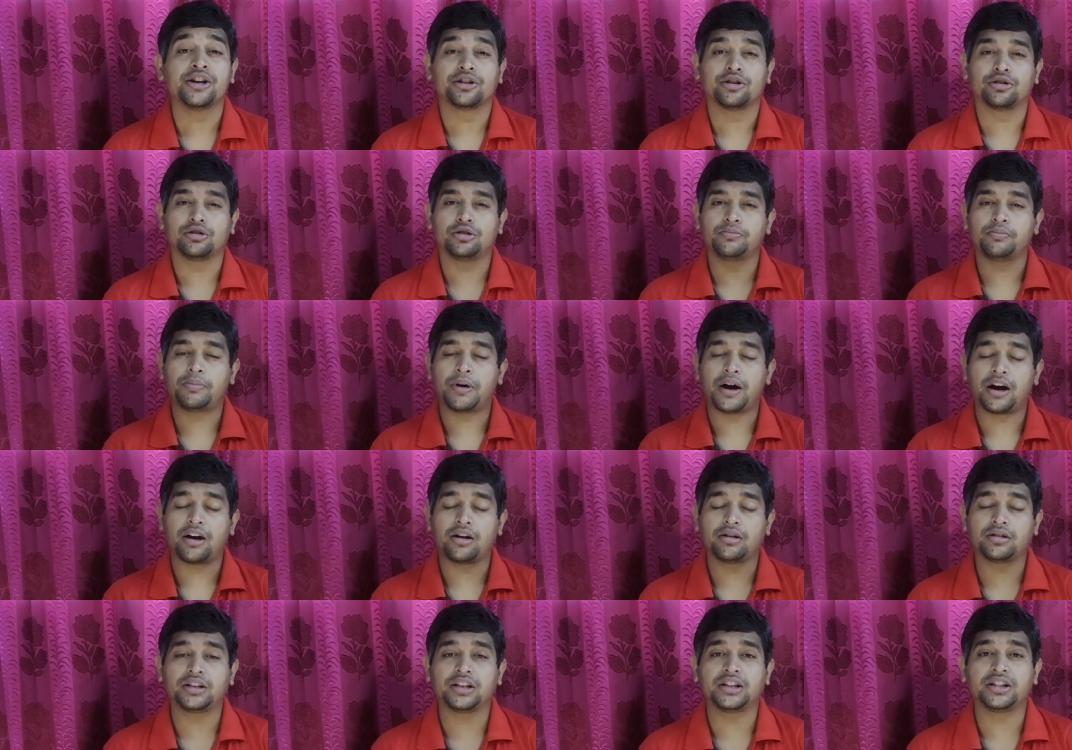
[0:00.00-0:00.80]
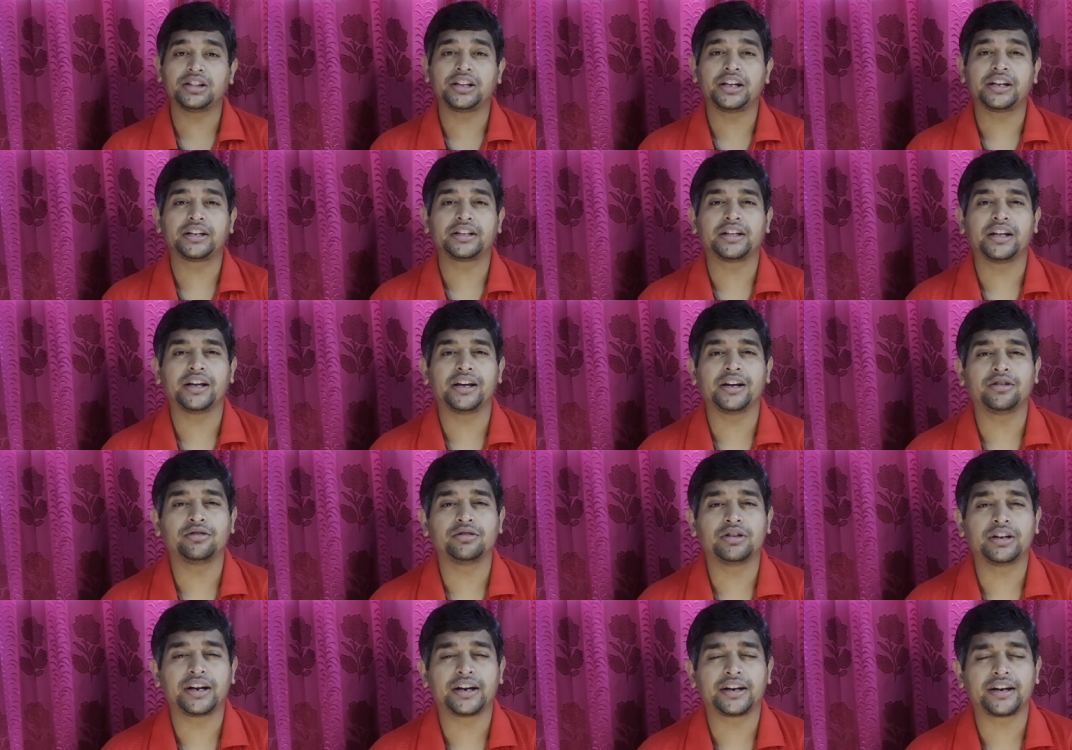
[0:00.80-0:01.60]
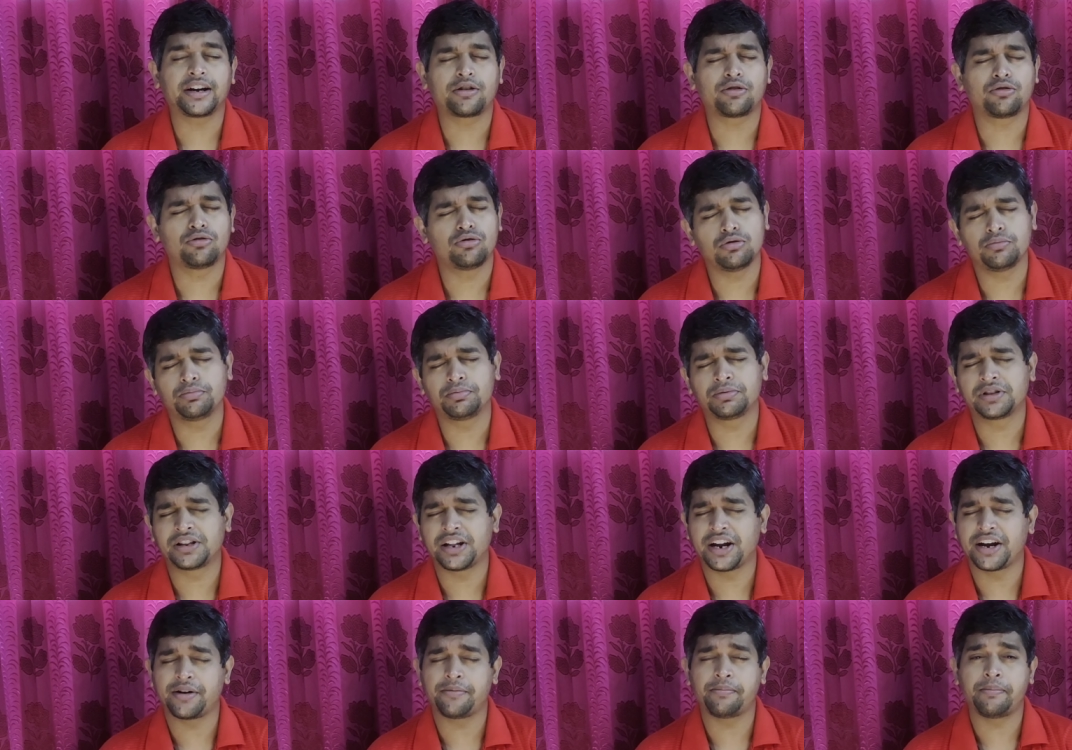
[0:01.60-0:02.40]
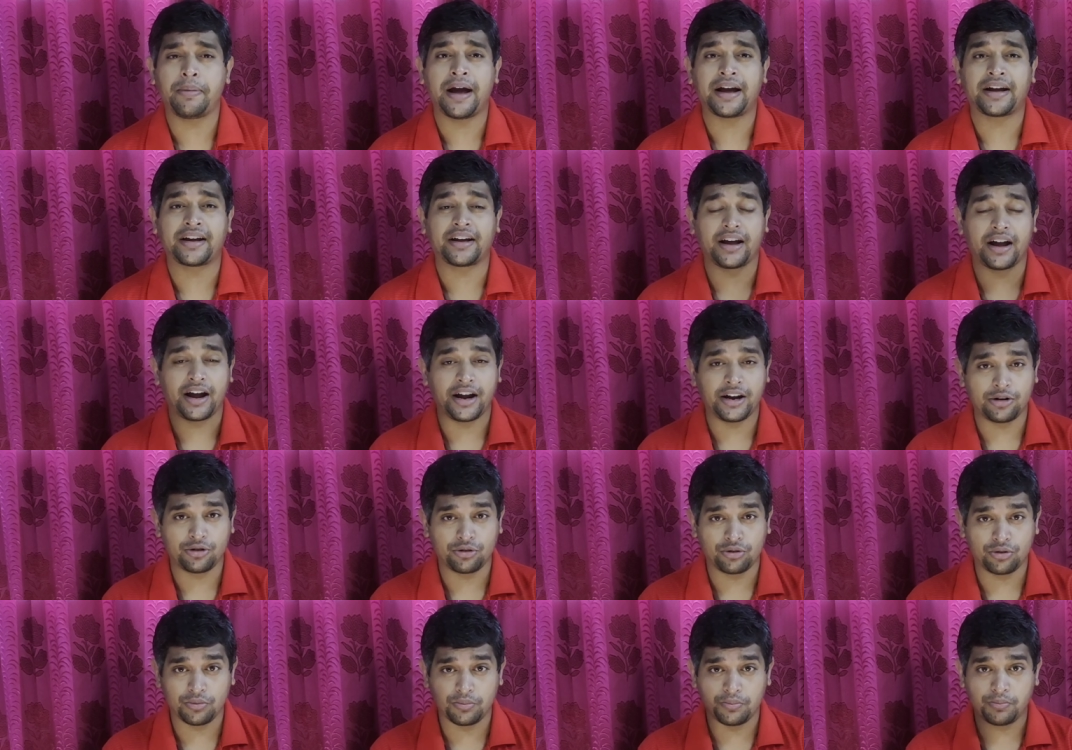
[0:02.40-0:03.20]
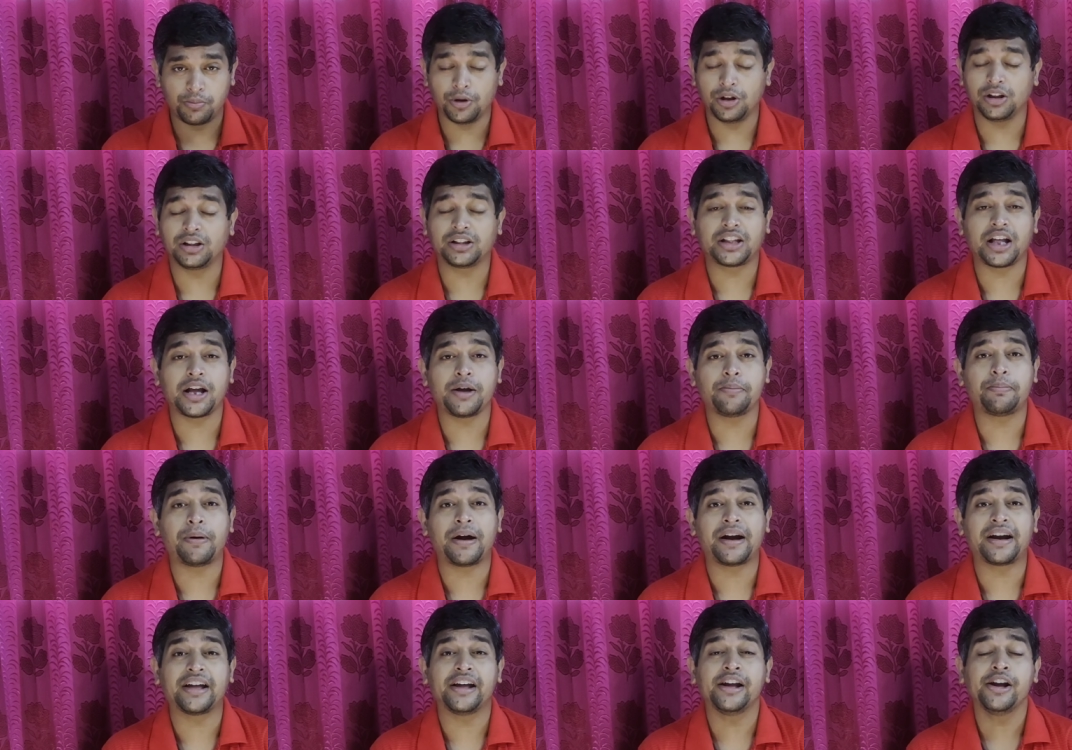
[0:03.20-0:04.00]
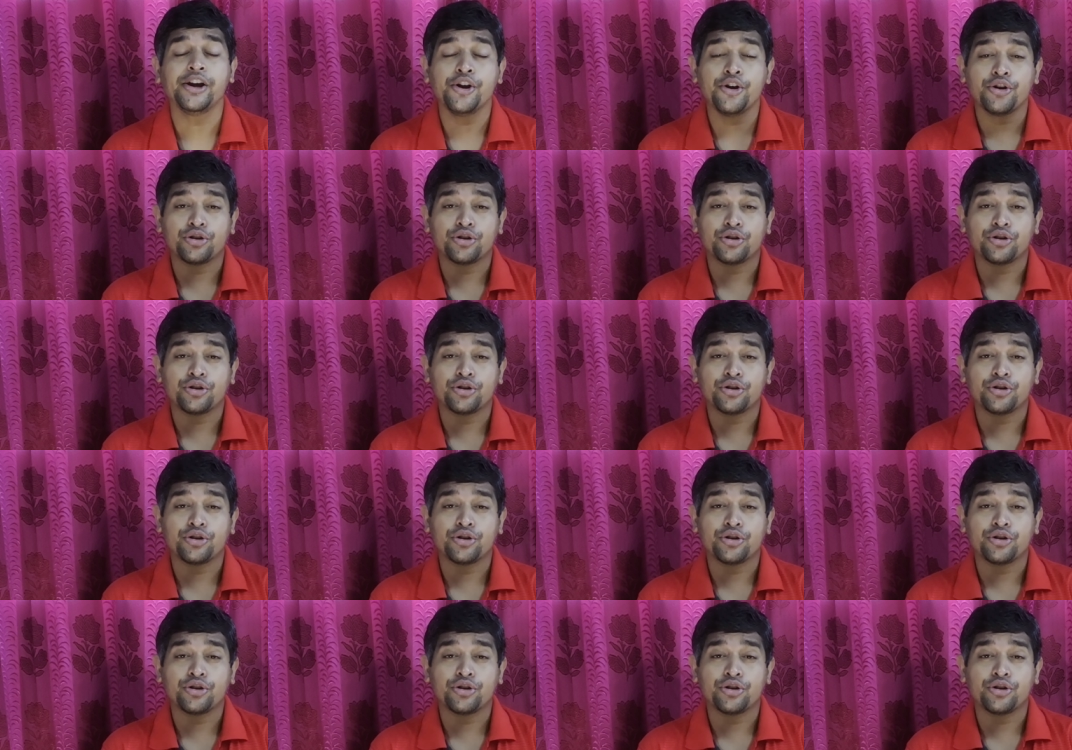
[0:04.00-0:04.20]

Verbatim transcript: শুধু ভারতের দিক থেকে কিন্তু এটা একটা খুব সেটব্যাক এইটুকু বলতেই পারি